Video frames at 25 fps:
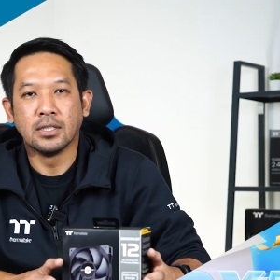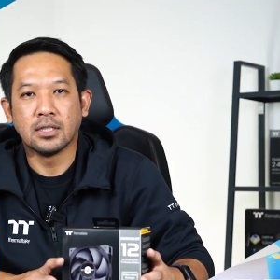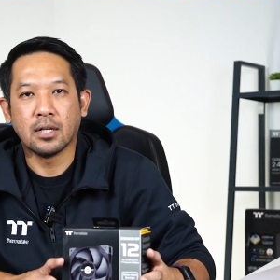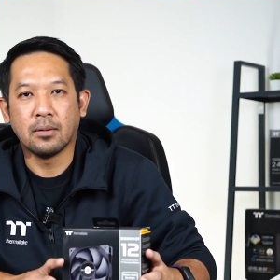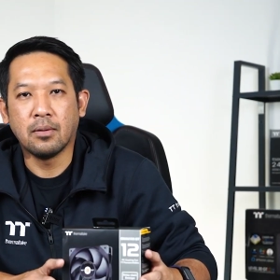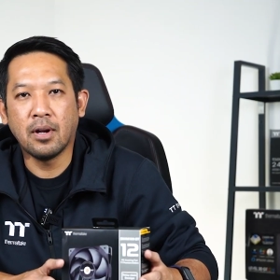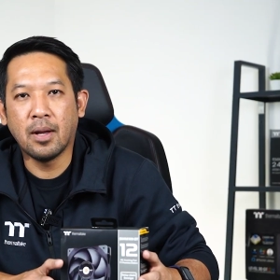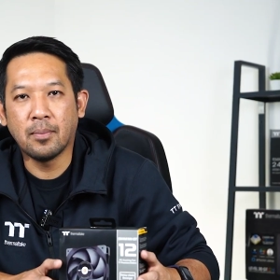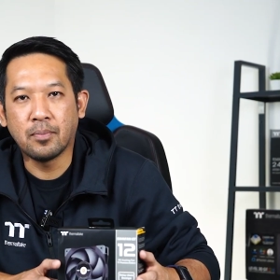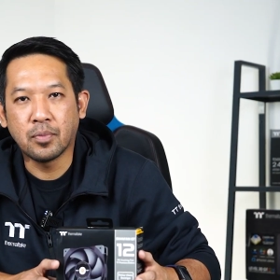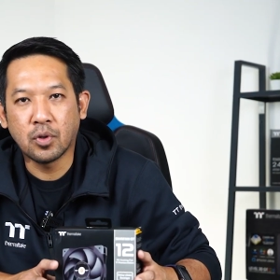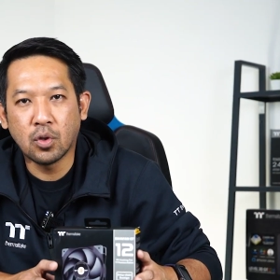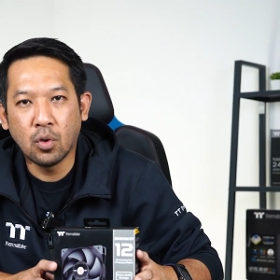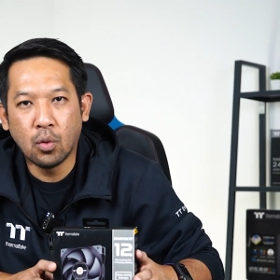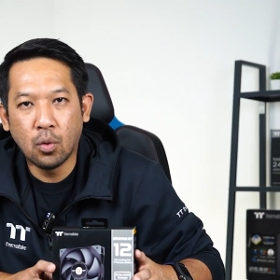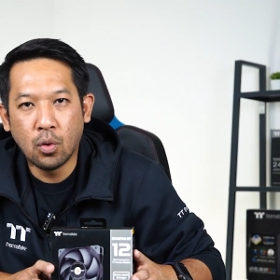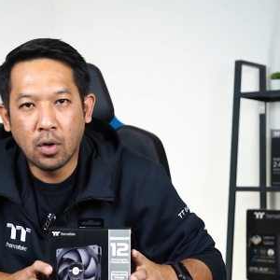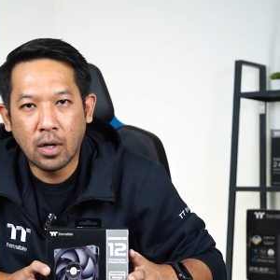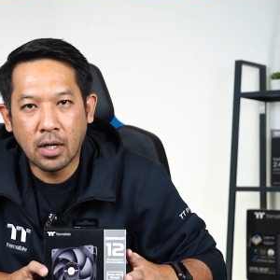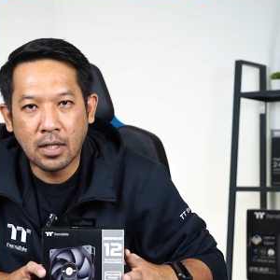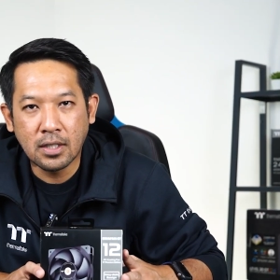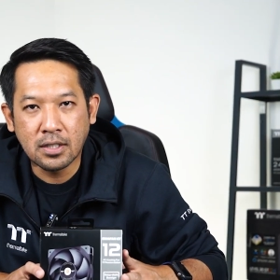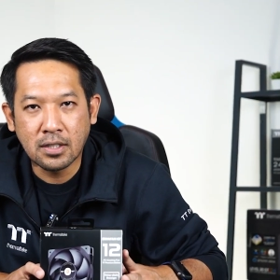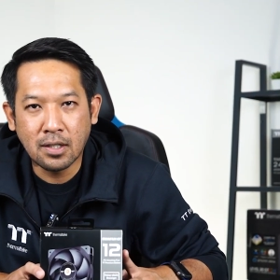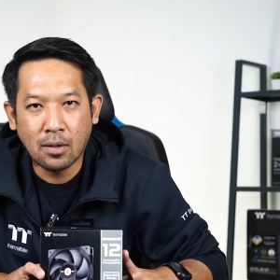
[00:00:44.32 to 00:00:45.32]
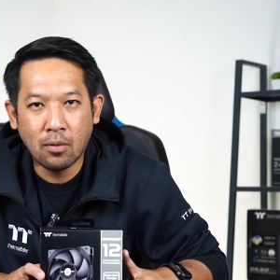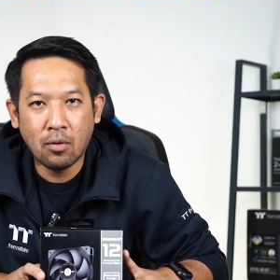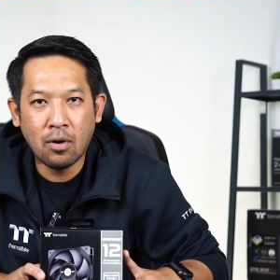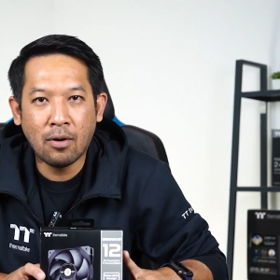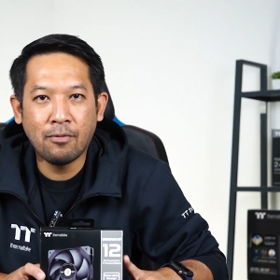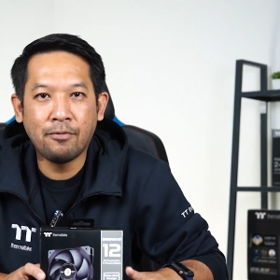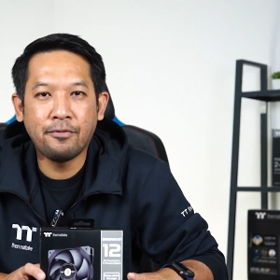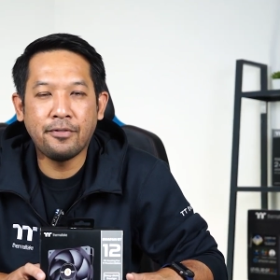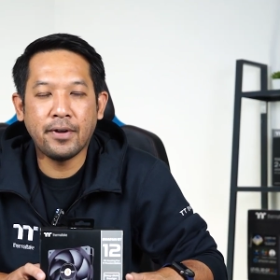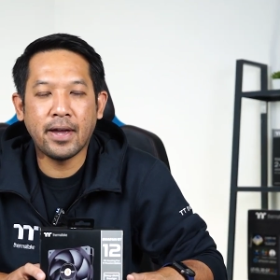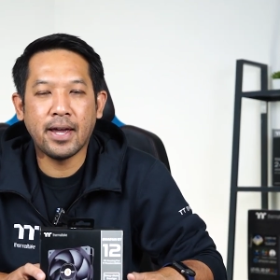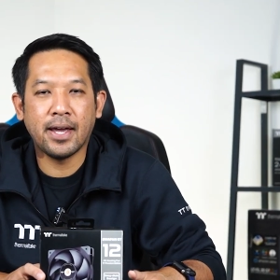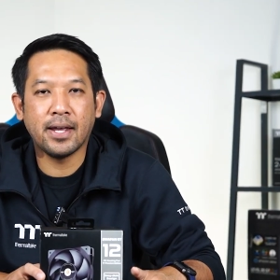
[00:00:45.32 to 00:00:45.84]
สำหรับตัว
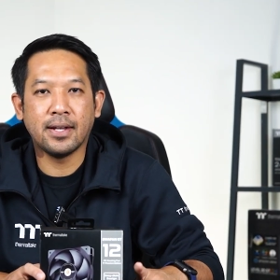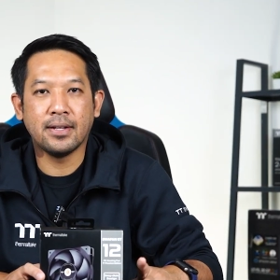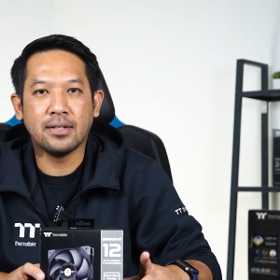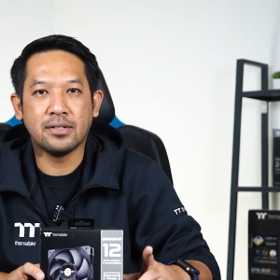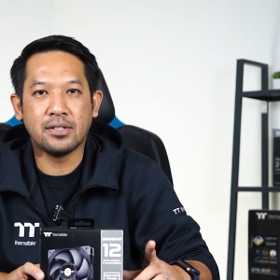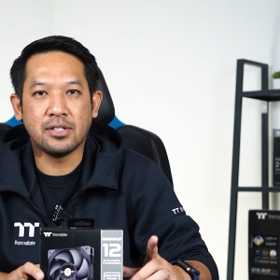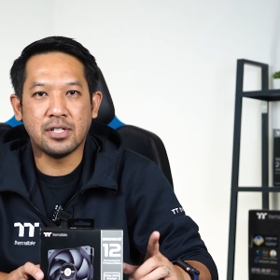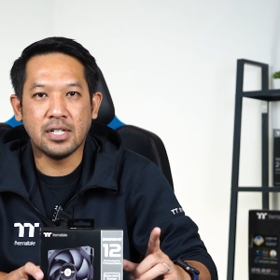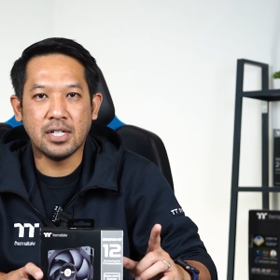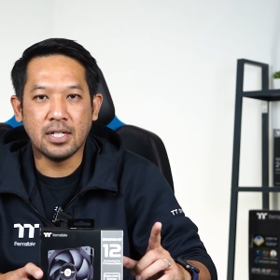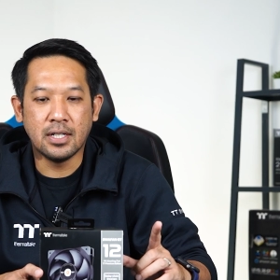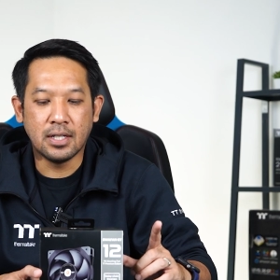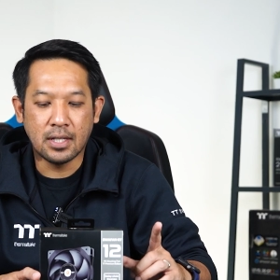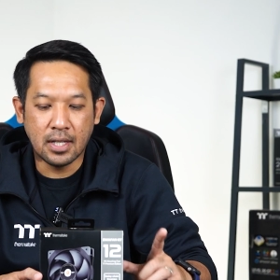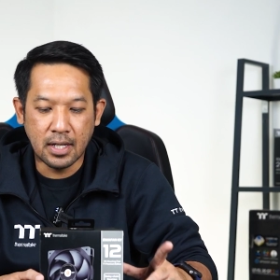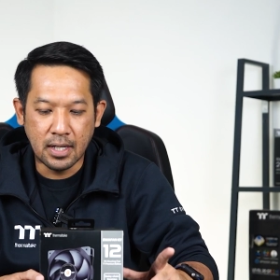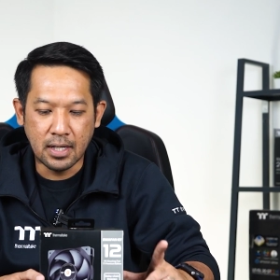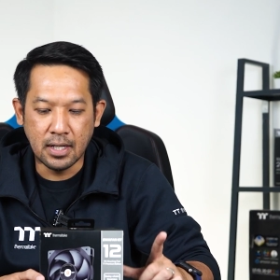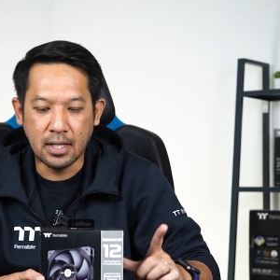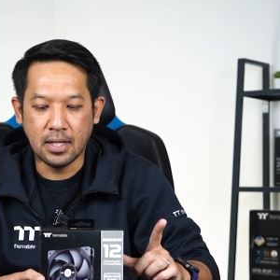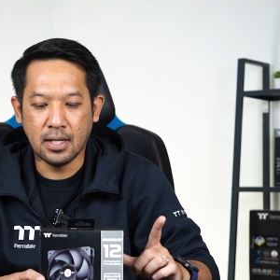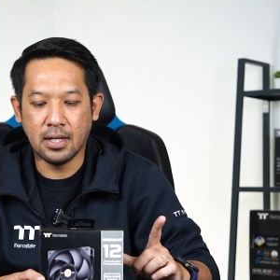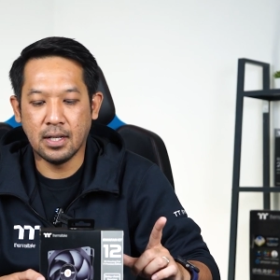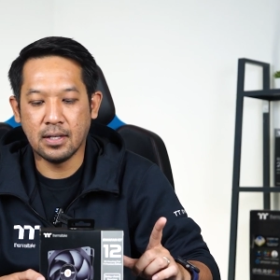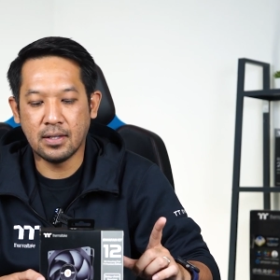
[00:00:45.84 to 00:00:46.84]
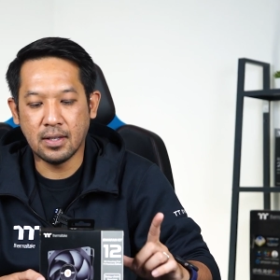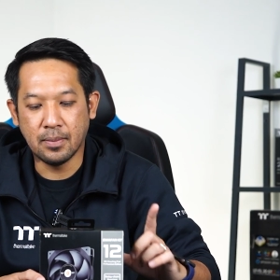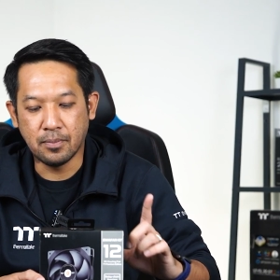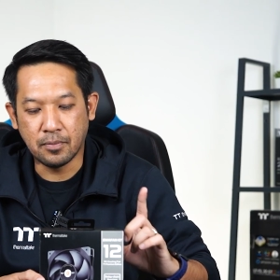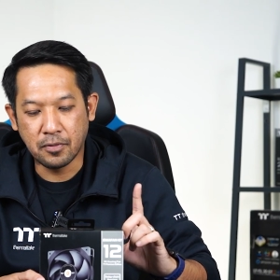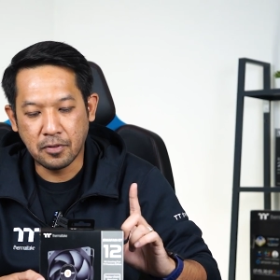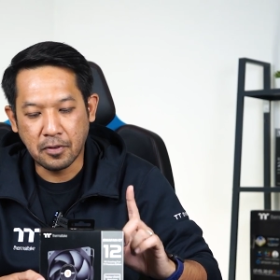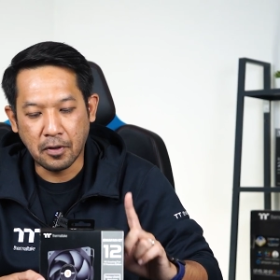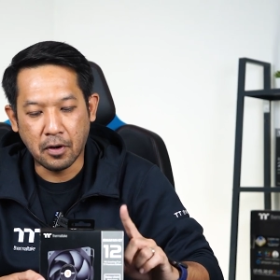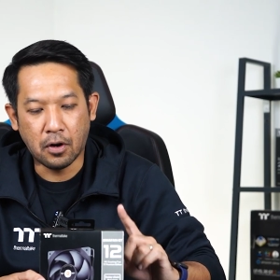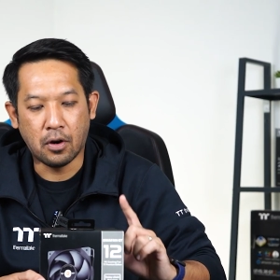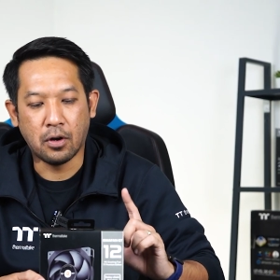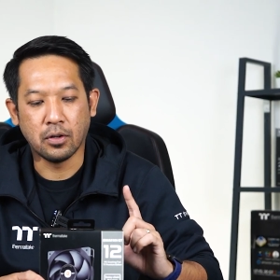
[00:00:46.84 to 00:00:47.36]
Swap Fan GT
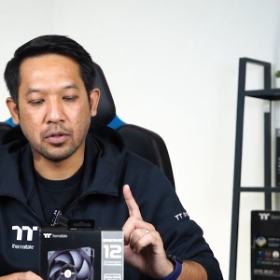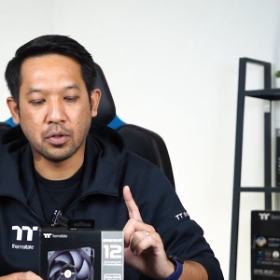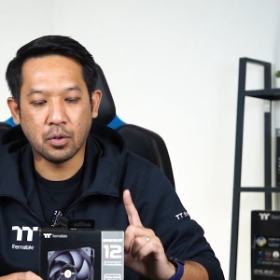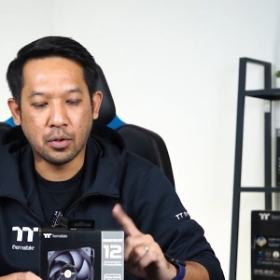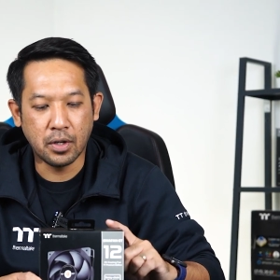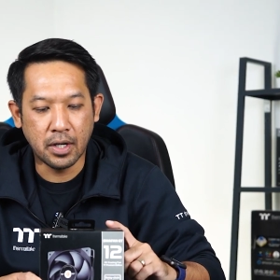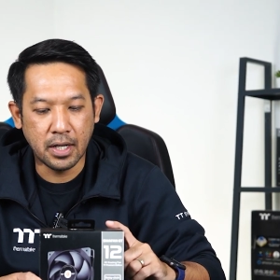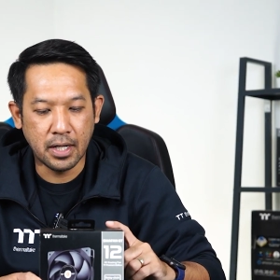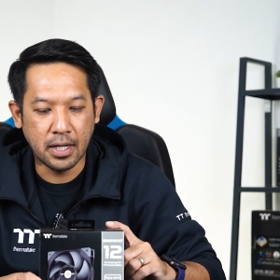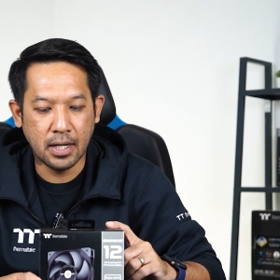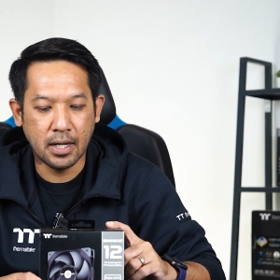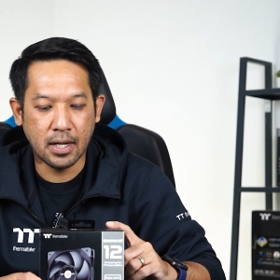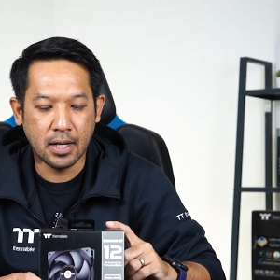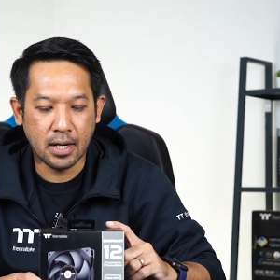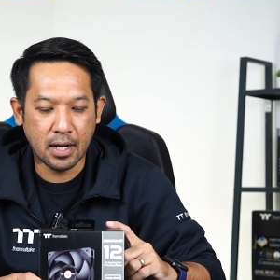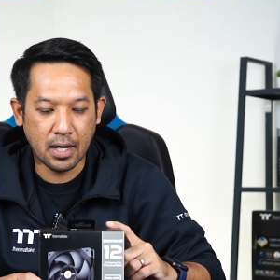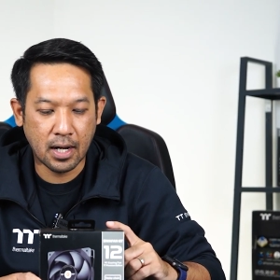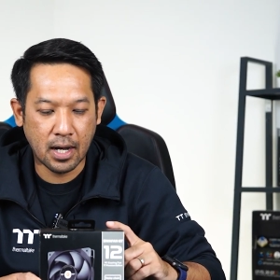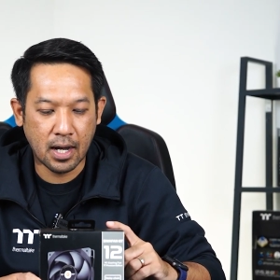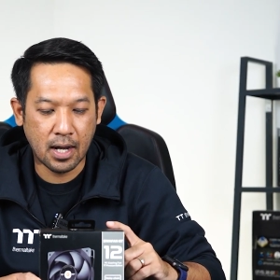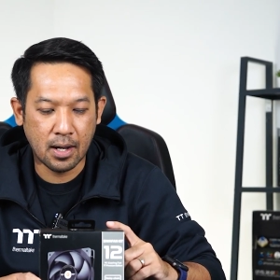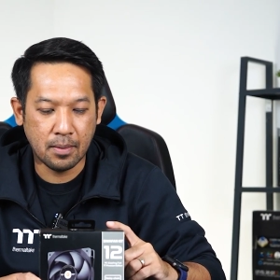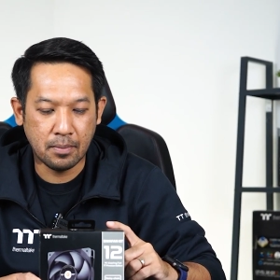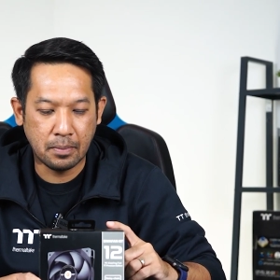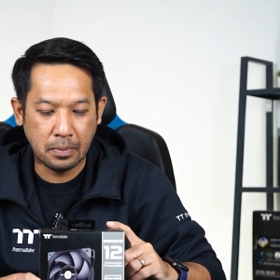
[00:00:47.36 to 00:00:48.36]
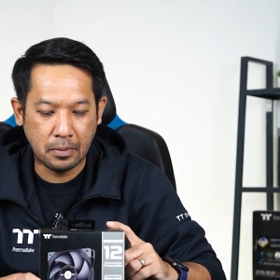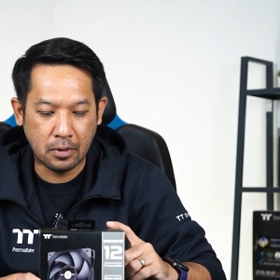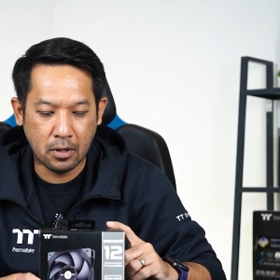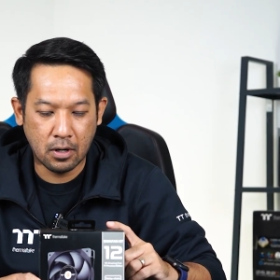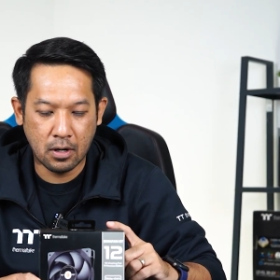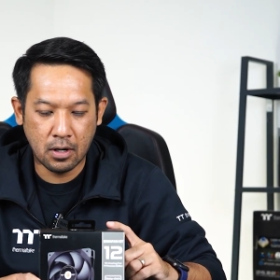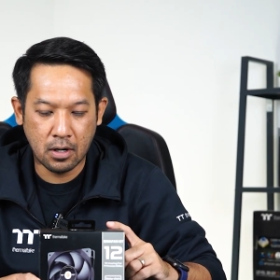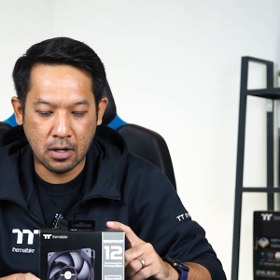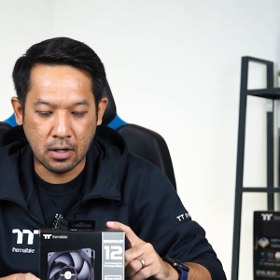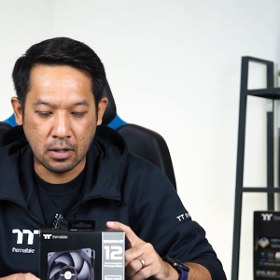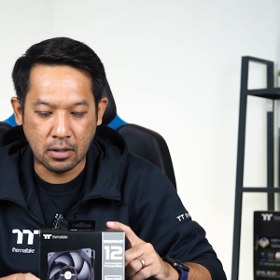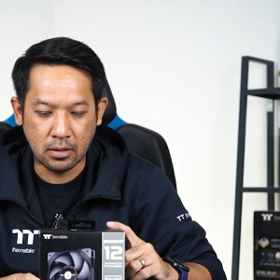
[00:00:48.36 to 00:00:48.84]
12 ตัวนี้นะครับ ก็